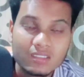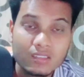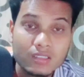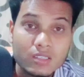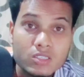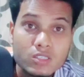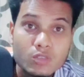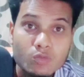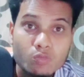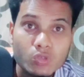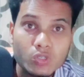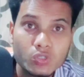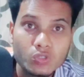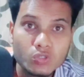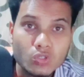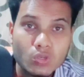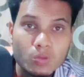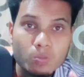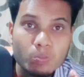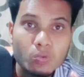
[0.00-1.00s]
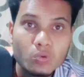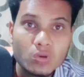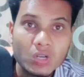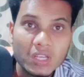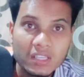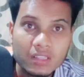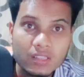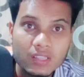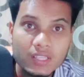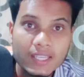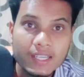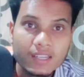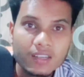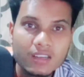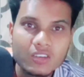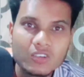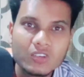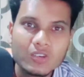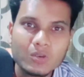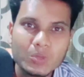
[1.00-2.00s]
तो इस वीडियो को पूरा देख
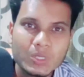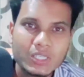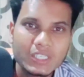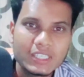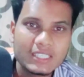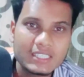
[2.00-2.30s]
कर कॉमेंट